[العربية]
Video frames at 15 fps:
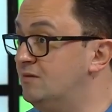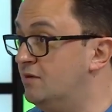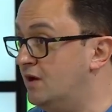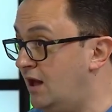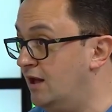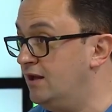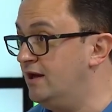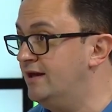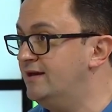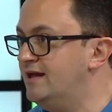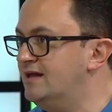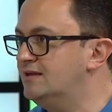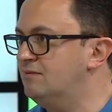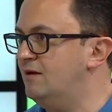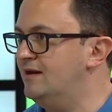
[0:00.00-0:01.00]
لمرحله ان
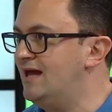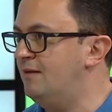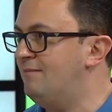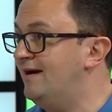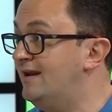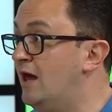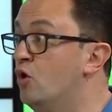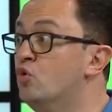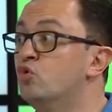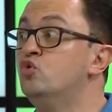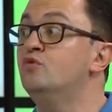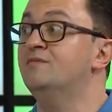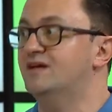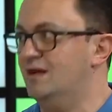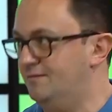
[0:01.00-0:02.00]
هي تبقى ليها معنى
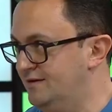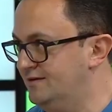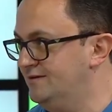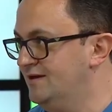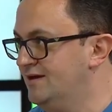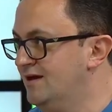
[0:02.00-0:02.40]
هجومي كمان